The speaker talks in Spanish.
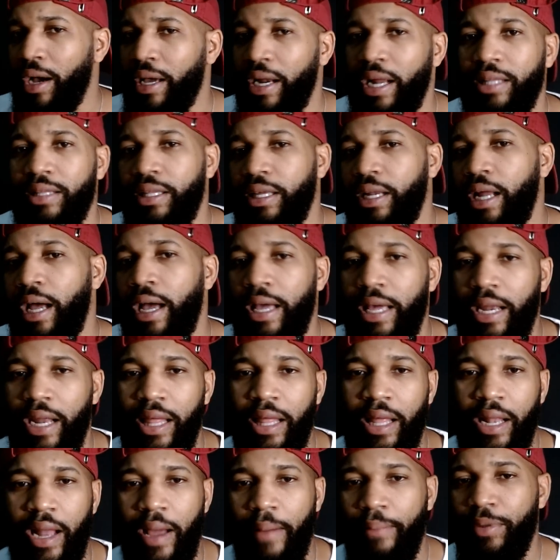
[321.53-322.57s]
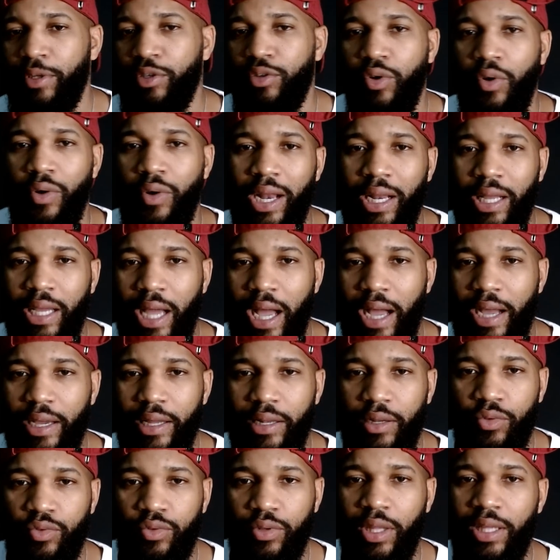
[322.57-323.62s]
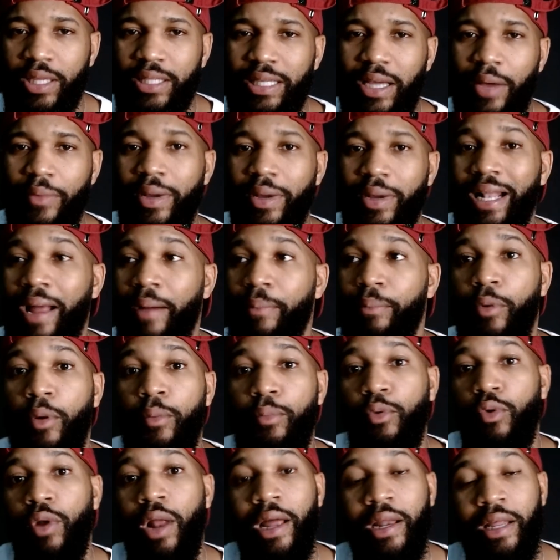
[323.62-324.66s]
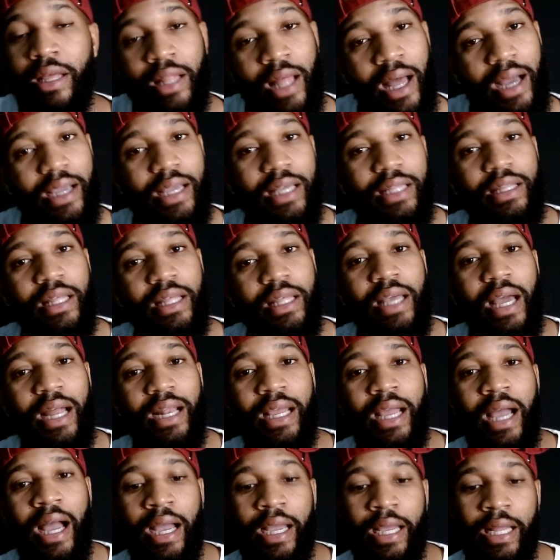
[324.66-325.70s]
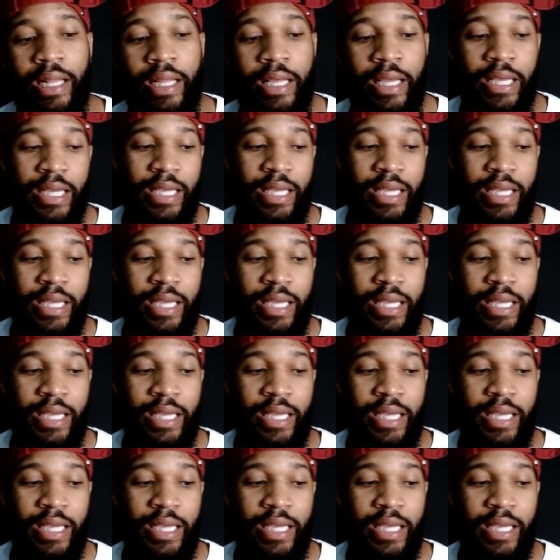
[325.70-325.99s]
gran tiradera de Lápiz con Arcángel, ustedes saben la popularidad que tenía Arcángel